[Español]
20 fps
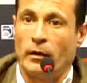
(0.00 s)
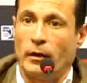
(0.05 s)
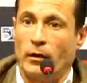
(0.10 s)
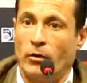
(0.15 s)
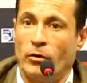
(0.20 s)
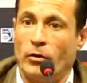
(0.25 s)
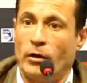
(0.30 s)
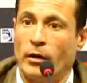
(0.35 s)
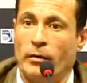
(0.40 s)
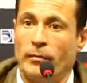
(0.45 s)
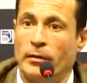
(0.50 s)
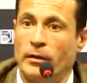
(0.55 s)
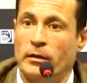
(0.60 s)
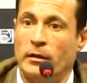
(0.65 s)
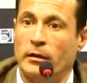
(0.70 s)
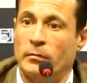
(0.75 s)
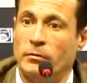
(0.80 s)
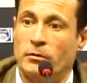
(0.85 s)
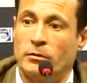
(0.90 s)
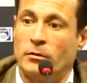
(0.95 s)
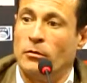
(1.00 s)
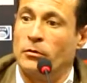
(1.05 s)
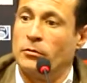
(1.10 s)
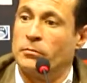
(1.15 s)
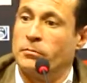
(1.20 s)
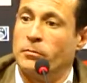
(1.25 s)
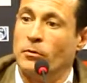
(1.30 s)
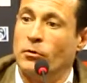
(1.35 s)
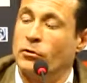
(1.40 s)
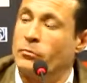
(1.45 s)
que lógicamente pues,
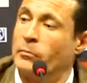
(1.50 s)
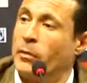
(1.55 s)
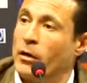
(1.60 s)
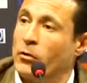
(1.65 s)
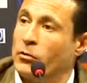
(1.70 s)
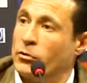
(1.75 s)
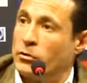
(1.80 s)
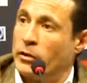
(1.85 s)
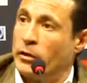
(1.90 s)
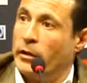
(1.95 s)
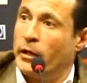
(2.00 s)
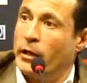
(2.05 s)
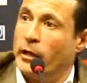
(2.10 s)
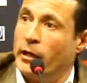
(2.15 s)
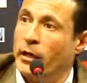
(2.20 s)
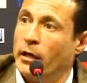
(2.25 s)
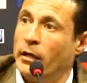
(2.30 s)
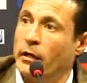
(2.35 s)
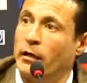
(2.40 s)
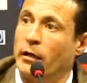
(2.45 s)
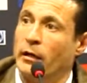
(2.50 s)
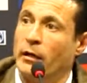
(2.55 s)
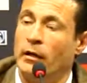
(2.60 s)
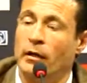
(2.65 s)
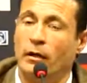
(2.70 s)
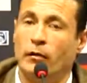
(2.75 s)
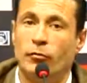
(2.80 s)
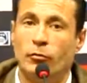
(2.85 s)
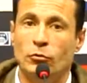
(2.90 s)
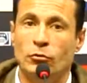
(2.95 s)
los, pagos se darían
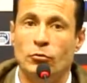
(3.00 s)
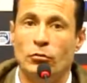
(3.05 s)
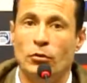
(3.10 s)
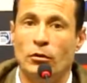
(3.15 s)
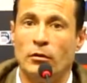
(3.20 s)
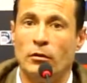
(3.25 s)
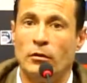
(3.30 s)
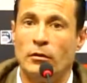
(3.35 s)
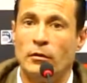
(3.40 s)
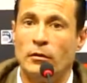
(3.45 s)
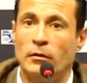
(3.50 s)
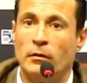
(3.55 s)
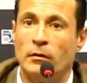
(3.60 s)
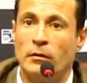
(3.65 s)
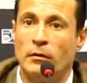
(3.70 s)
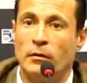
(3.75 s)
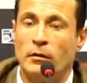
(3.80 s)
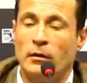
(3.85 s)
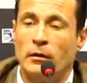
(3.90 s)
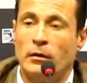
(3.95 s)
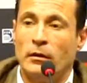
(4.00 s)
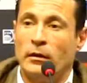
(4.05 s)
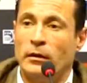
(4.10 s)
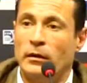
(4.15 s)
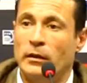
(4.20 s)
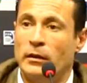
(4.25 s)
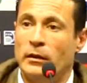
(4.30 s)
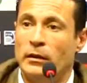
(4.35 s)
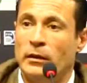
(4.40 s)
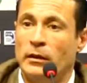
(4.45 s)
en el futuro,
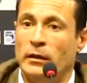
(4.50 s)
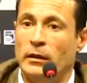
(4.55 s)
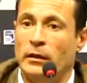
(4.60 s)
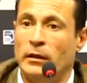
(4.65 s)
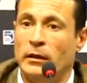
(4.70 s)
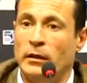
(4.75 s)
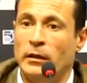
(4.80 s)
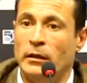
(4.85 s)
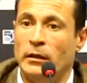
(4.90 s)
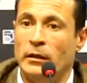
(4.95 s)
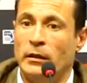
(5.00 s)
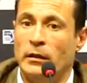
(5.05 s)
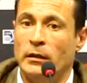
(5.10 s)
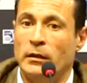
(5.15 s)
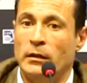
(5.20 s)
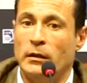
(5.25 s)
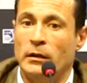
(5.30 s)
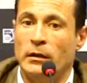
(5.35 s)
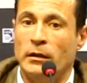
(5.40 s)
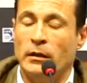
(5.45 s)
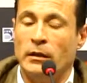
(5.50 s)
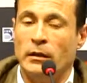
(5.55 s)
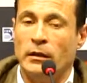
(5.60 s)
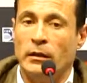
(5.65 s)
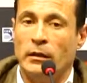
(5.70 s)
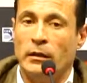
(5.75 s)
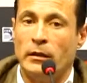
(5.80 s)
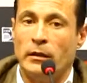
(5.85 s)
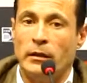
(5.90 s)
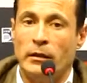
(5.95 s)
y,
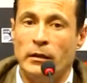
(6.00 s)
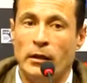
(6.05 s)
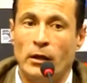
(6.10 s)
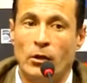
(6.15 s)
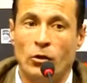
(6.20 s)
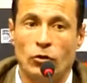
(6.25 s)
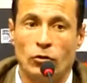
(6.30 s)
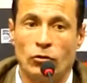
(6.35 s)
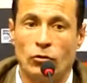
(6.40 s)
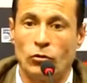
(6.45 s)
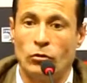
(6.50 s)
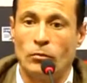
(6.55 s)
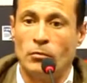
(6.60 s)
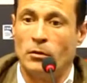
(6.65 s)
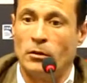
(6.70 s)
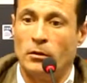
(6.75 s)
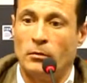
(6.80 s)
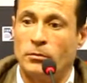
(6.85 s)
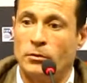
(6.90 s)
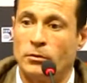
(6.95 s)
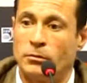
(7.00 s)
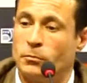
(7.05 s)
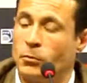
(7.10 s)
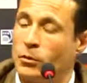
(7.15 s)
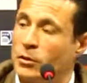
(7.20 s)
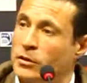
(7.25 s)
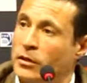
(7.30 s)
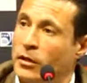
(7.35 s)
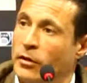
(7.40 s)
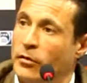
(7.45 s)
el otro, bueno, pues
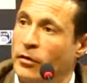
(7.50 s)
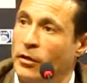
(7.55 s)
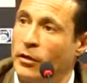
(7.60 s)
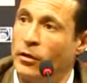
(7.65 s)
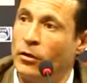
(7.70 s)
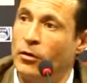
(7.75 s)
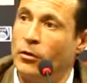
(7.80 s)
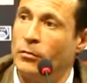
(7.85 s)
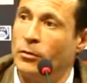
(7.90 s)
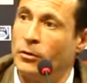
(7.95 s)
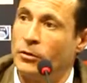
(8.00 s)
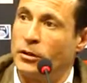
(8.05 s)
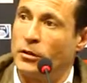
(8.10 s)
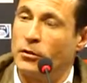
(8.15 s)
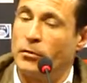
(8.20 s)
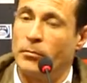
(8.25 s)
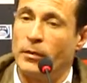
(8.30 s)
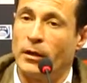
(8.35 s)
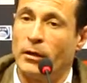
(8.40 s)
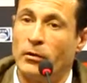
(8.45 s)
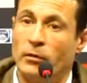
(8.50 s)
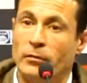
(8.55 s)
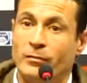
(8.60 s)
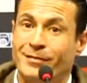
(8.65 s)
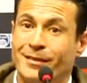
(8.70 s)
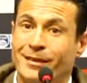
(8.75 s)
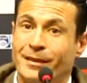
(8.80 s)
puede ser cedido o puede ser comprado.